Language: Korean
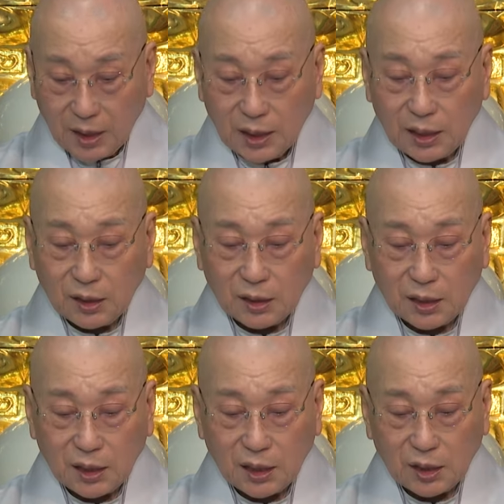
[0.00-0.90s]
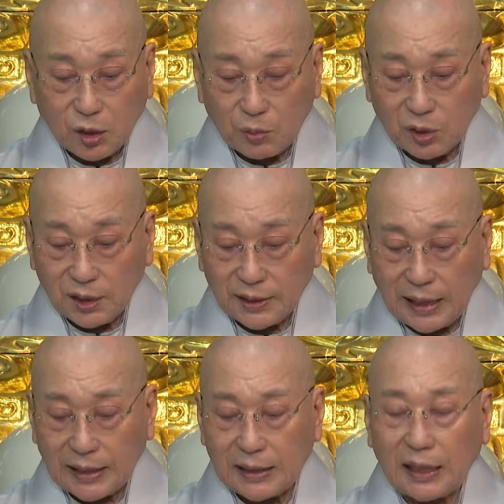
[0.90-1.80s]
그 이제 이 여부는
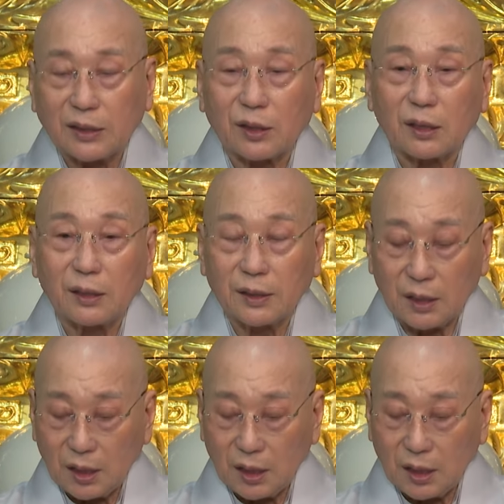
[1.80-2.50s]
상인에서